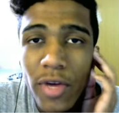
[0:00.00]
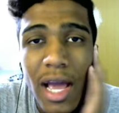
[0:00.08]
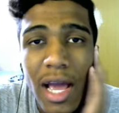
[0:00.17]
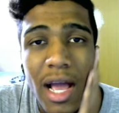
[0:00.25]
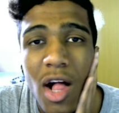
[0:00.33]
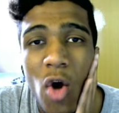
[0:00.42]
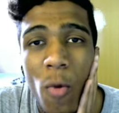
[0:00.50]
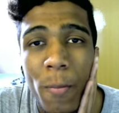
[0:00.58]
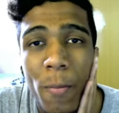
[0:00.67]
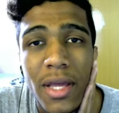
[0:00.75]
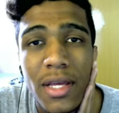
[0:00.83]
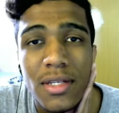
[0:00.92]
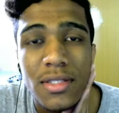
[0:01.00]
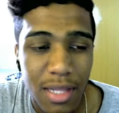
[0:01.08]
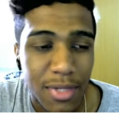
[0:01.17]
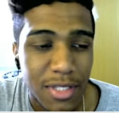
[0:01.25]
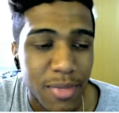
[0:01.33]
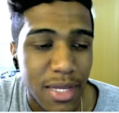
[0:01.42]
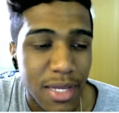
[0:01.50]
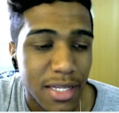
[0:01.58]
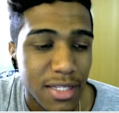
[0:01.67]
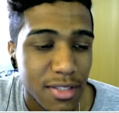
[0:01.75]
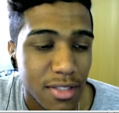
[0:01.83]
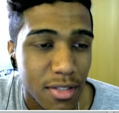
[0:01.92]
Por que não com aquela roupa, hein? Tá, mas
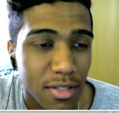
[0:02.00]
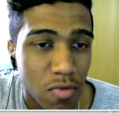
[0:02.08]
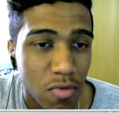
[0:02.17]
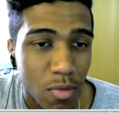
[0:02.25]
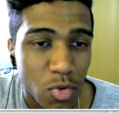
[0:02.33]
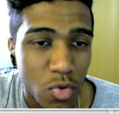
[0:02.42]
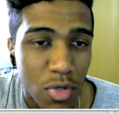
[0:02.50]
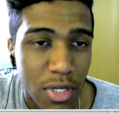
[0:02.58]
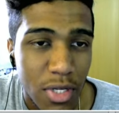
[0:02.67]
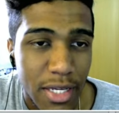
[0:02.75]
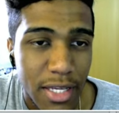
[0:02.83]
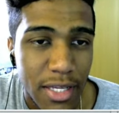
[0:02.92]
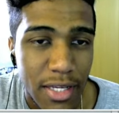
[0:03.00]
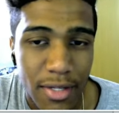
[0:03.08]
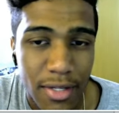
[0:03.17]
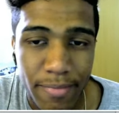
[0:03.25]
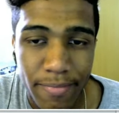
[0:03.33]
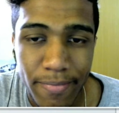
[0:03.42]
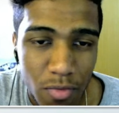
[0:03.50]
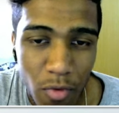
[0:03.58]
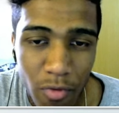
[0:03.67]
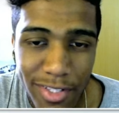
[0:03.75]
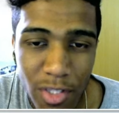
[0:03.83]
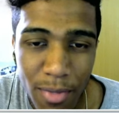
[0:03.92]
beleza. Vamos escolher aqui.
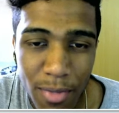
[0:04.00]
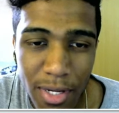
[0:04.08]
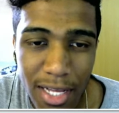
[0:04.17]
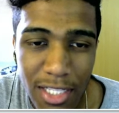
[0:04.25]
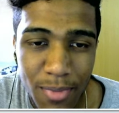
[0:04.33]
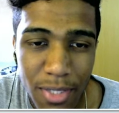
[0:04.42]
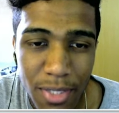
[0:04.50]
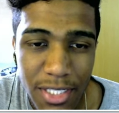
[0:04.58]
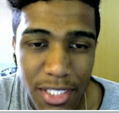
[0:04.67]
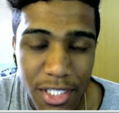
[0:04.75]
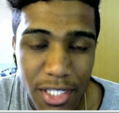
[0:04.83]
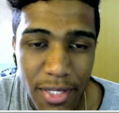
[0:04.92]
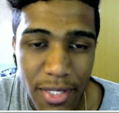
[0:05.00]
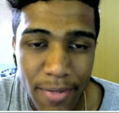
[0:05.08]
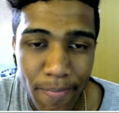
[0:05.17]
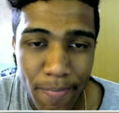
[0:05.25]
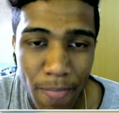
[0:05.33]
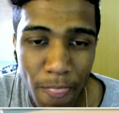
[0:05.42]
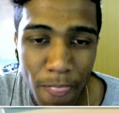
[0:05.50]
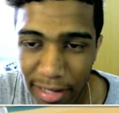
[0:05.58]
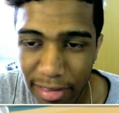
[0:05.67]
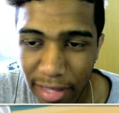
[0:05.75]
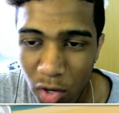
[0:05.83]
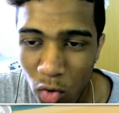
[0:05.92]
Vamos ver se tem uma casa pra gente aqui.
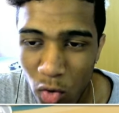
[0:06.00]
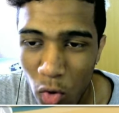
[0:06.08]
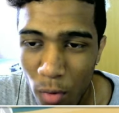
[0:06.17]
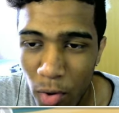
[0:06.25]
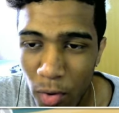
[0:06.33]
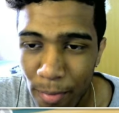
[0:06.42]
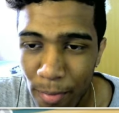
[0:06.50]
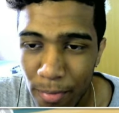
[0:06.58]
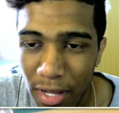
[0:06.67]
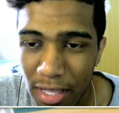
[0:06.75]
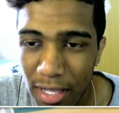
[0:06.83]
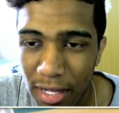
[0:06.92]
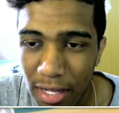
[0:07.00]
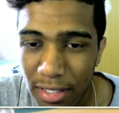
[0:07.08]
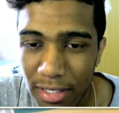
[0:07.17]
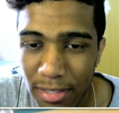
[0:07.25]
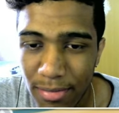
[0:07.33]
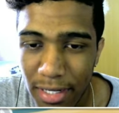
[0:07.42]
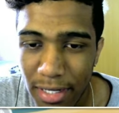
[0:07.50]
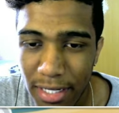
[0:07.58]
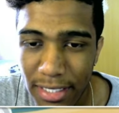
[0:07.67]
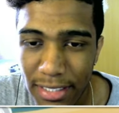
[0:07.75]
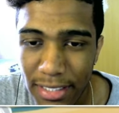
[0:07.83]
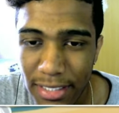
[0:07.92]
Tá, tem como eu ir pra lá, né?
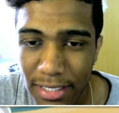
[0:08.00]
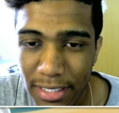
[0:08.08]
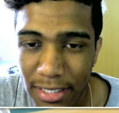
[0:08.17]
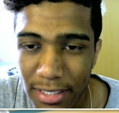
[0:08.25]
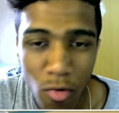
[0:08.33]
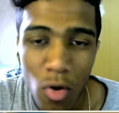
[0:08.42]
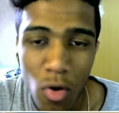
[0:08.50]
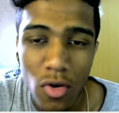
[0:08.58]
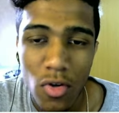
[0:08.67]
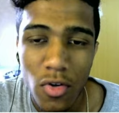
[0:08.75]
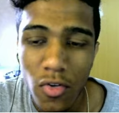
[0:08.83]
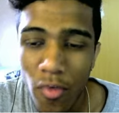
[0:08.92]
Mas eu vou.